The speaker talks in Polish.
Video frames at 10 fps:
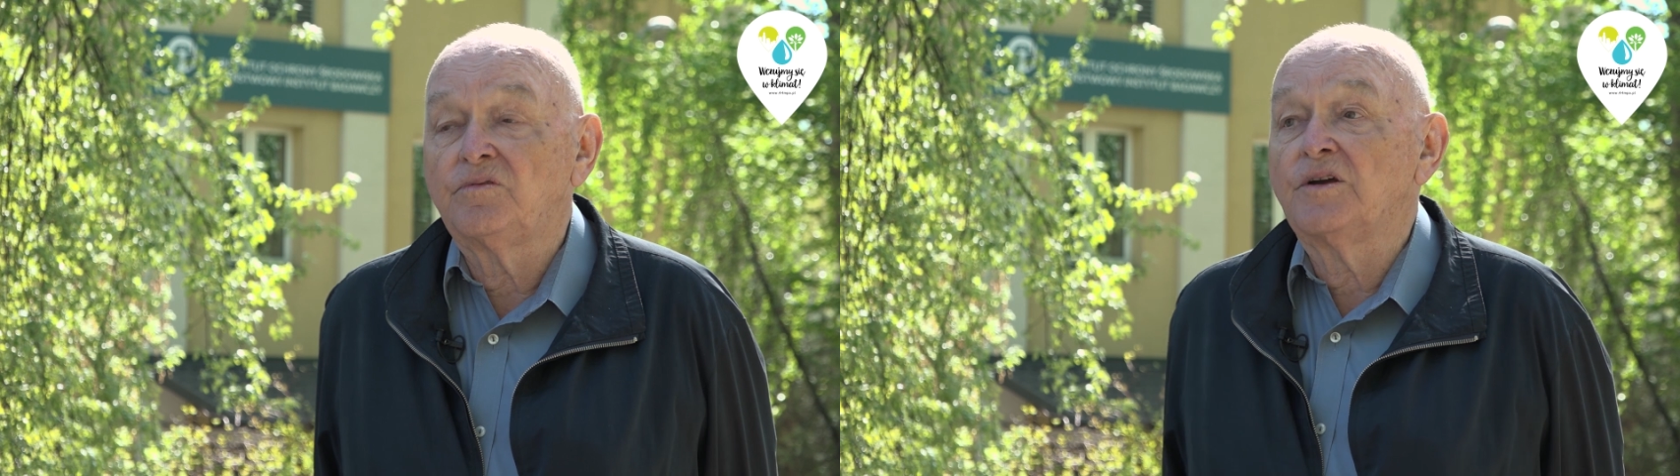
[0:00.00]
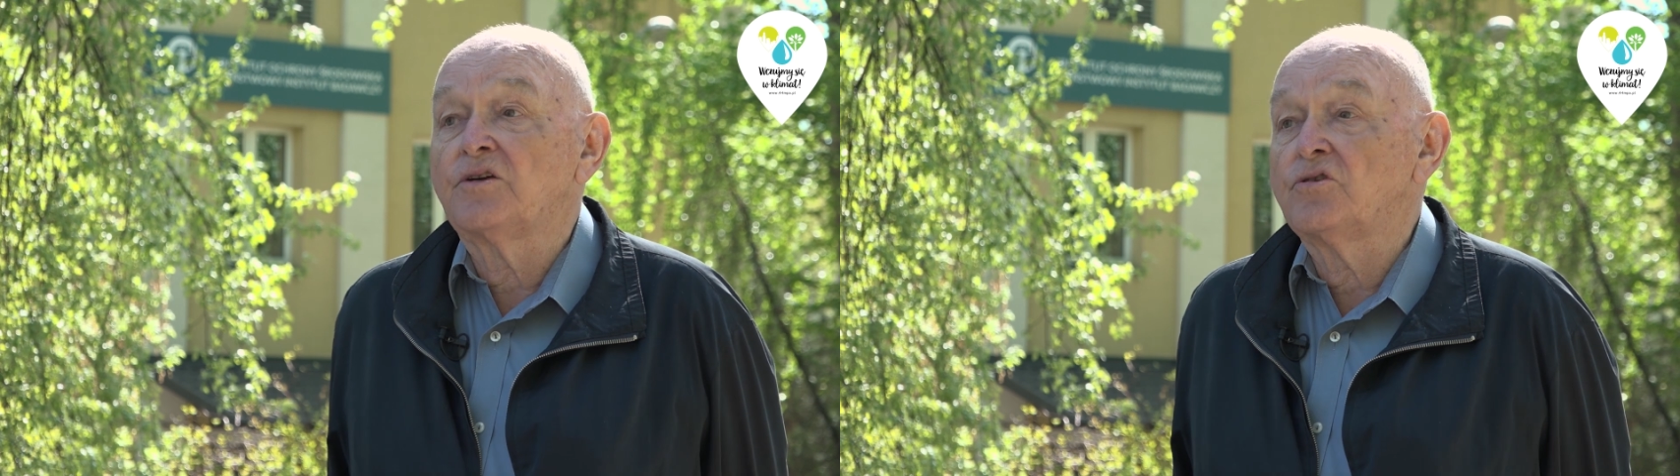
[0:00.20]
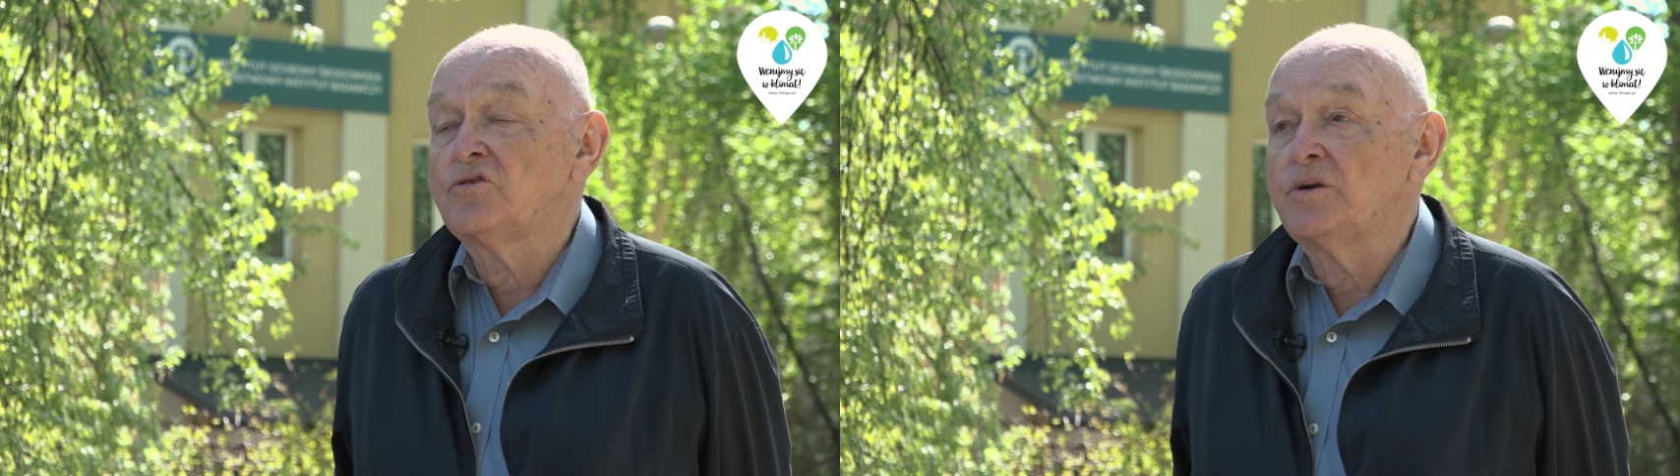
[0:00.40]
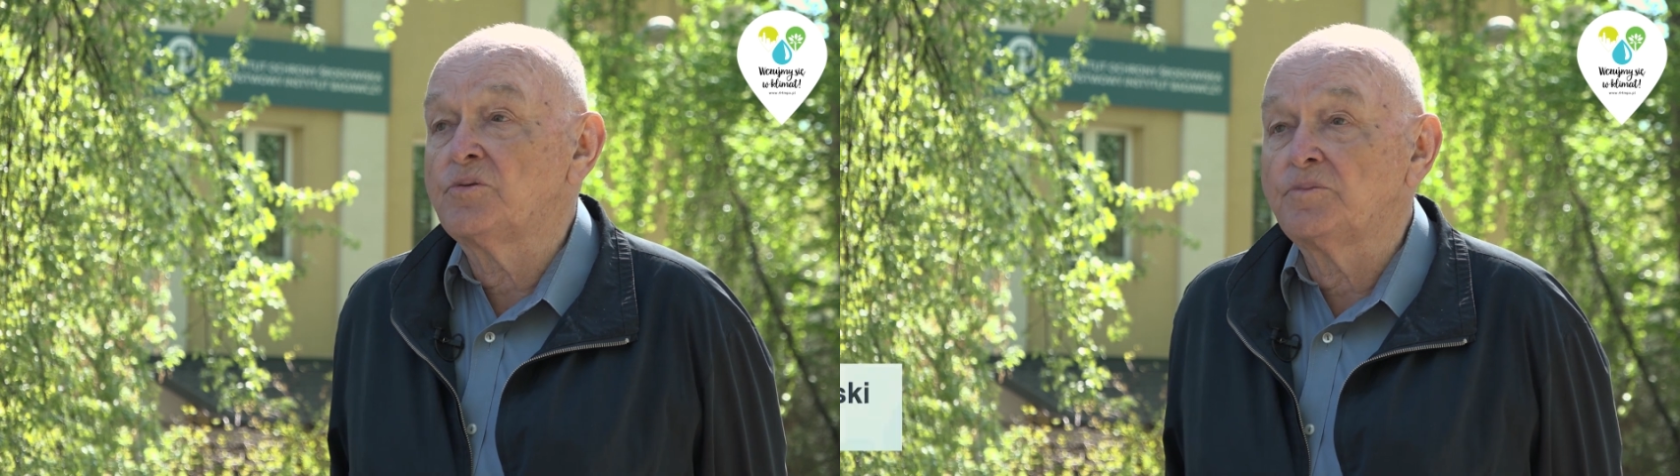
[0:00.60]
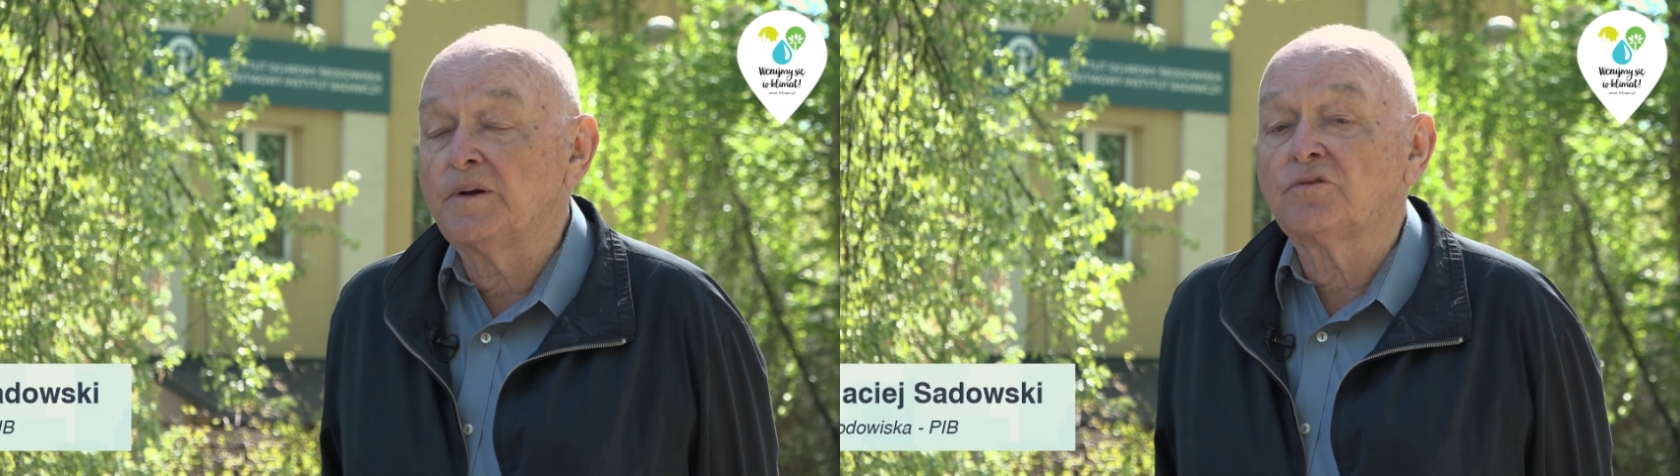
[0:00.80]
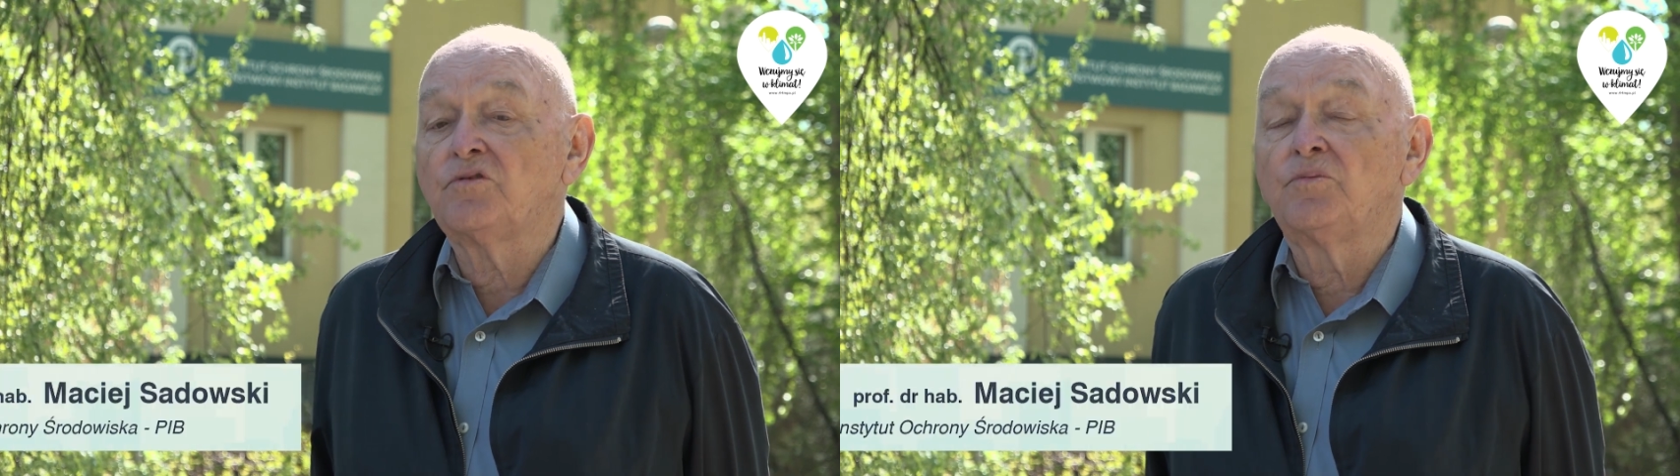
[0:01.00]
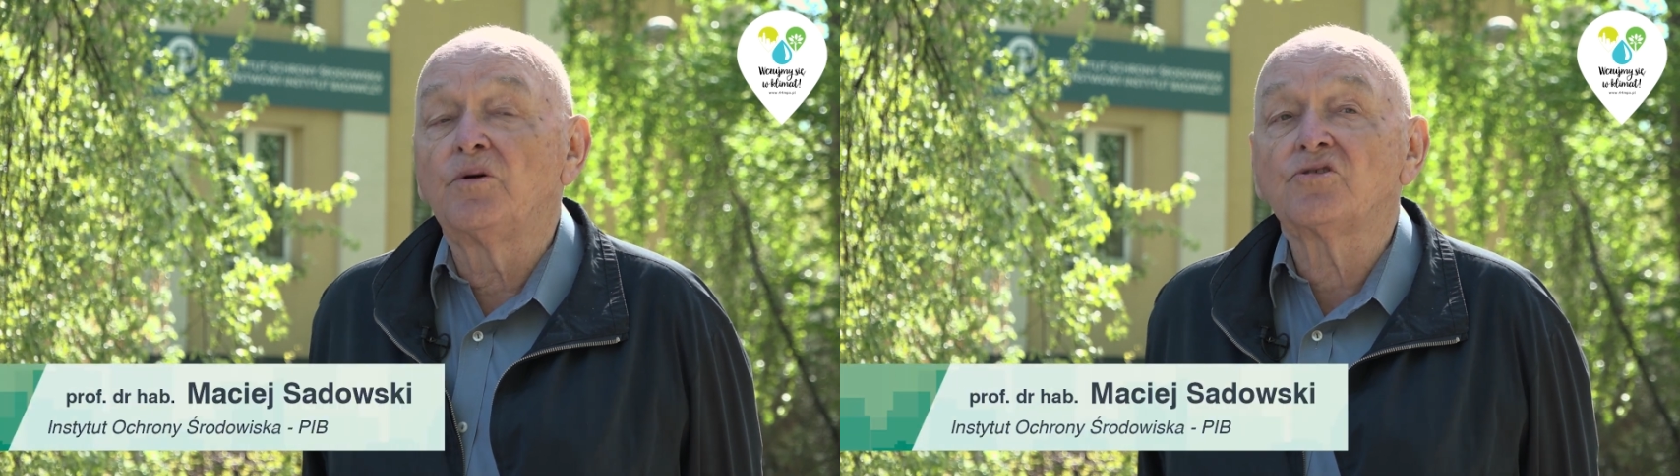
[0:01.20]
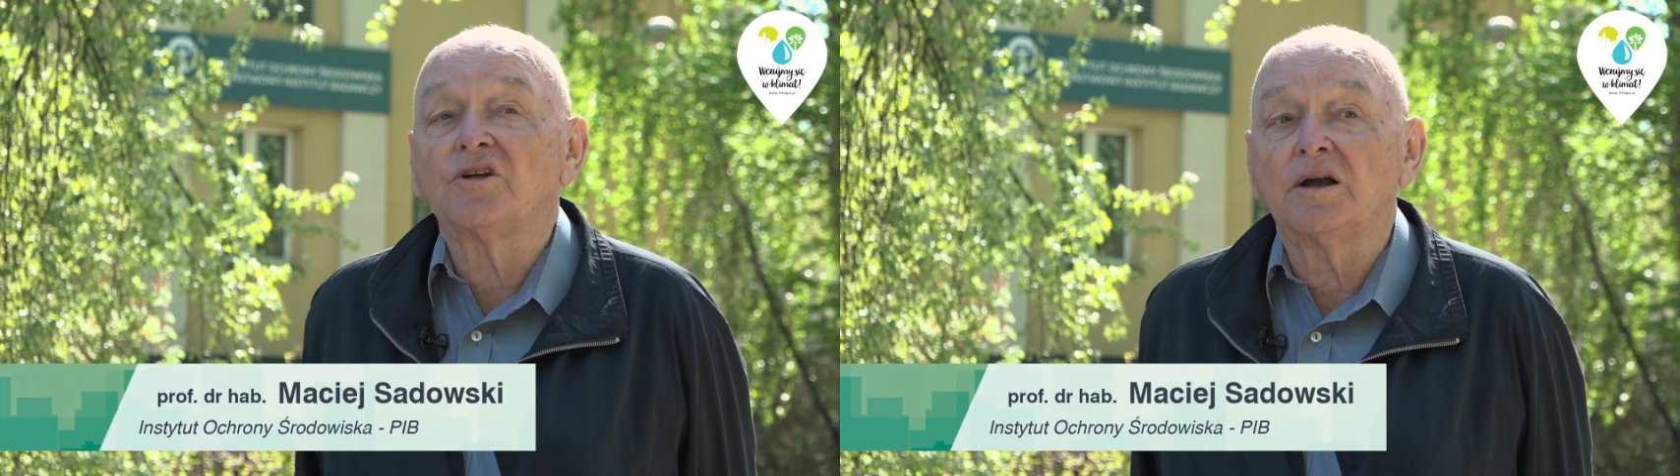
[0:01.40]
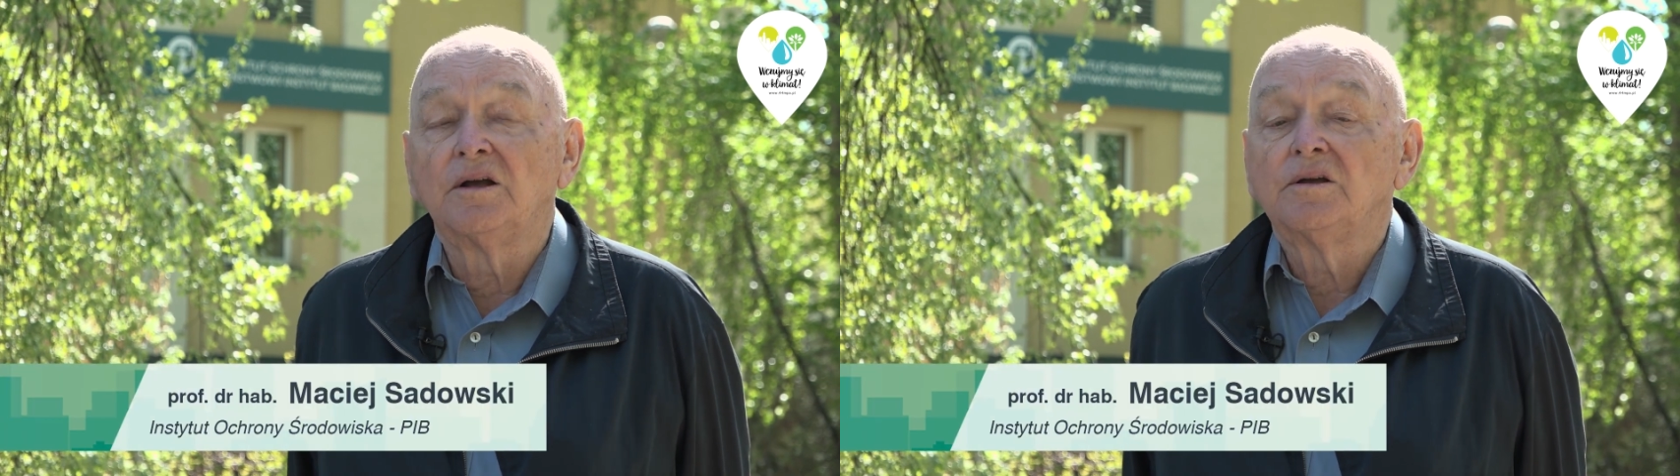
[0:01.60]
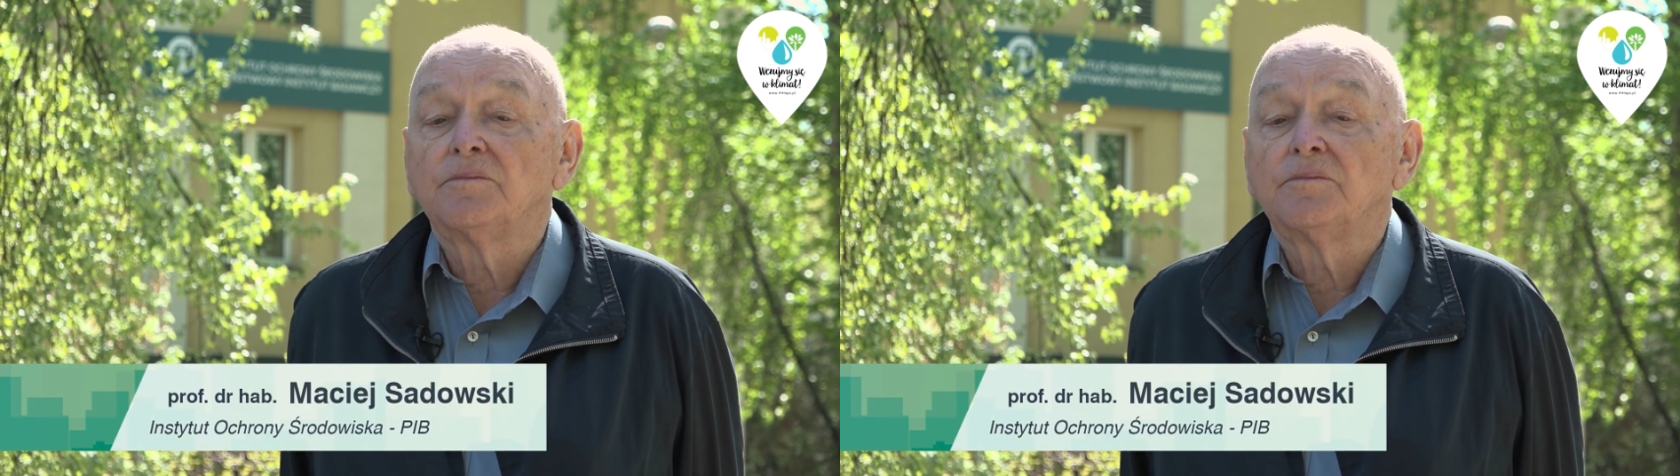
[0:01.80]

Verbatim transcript: W większości przypadków można